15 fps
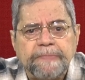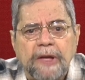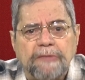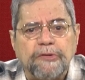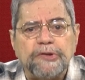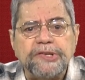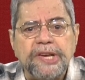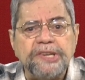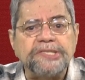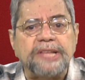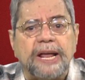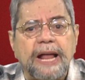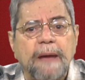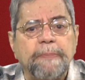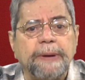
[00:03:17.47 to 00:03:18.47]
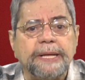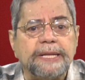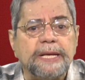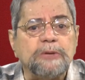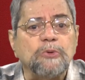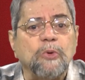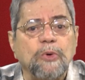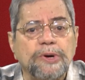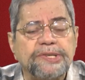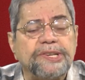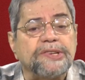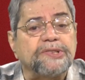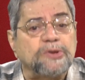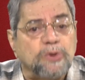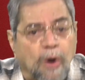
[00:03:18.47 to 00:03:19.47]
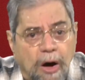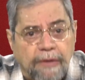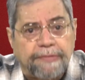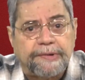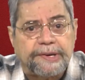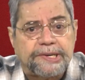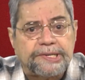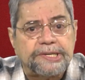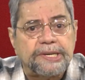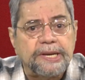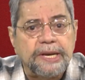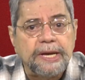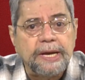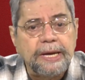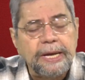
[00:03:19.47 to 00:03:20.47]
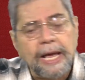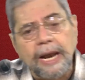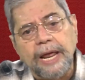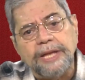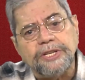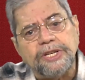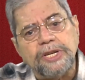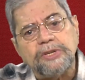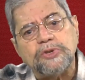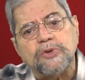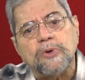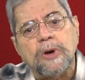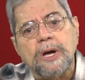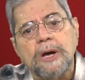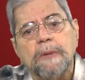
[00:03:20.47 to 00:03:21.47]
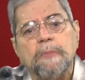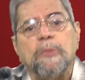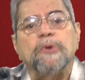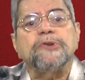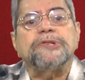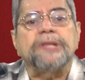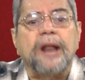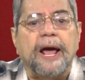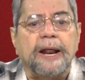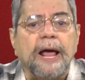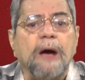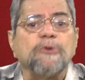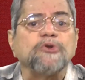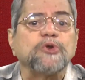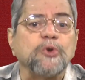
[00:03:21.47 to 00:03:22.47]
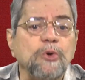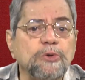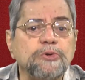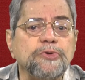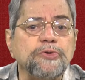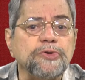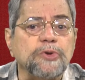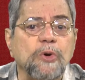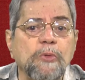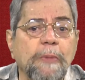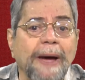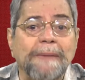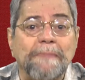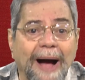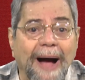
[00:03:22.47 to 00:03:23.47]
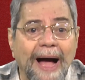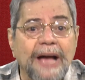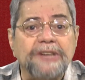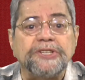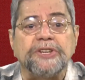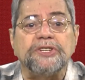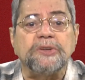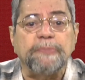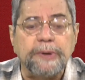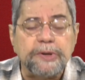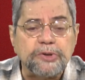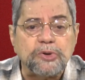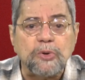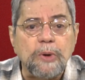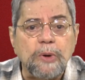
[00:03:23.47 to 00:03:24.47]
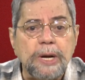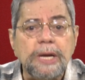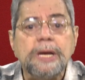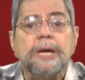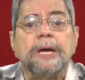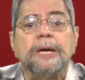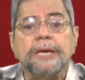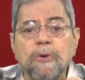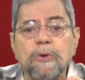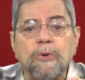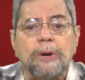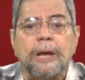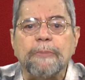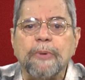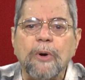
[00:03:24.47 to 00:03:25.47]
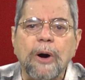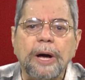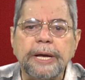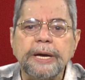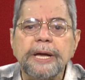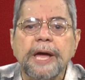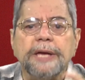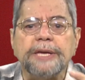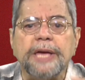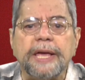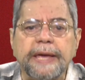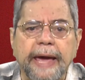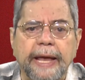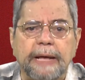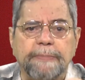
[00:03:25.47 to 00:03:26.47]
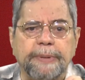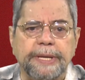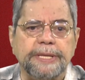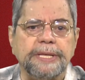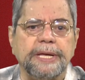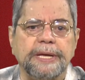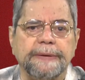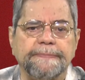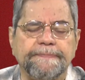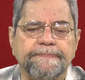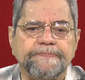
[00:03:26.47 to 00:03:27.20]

Você estará aprendendo coisas novas e, além disso, mostrará aos outros uma imagem de pessoa que colabora, que quer aprender.